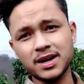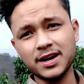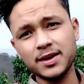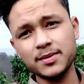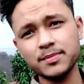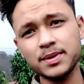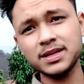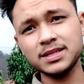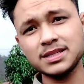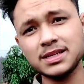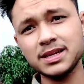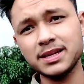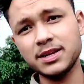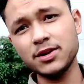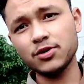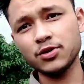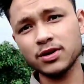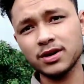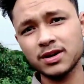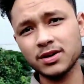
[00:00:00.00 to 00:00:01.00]
खड़े में इसलिए
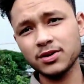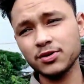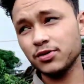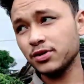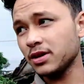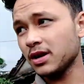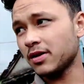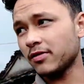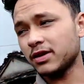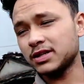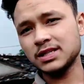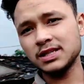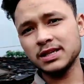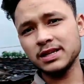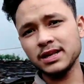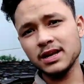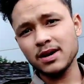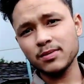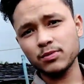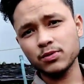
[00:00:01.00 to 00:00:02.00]
नहीं हो रखा क्योंकि हवा चल
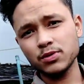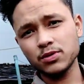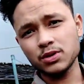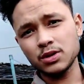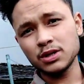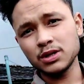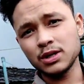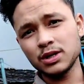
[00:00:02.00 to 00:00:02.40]
रही है आपको